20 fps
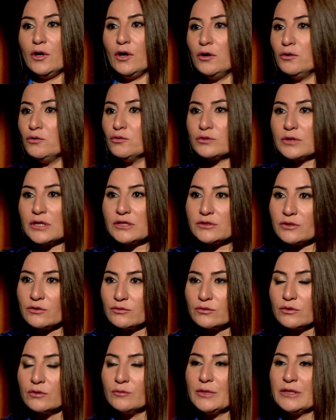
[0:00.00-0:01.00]
أنه
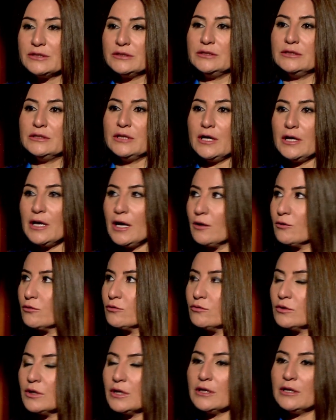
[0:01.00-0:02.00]
تسقط المدينة
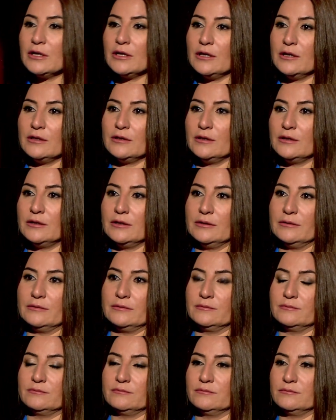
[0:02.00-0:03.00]
يأخذون
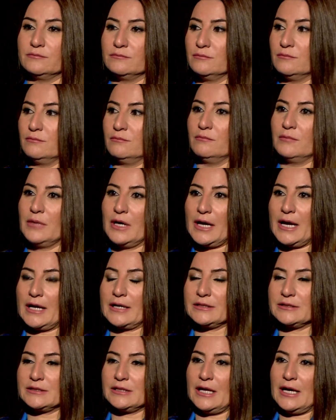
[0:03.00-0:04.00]

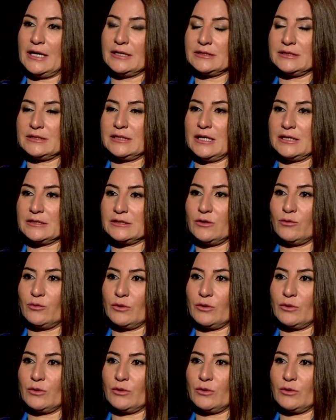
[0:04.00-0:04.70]
المراكز الحساسة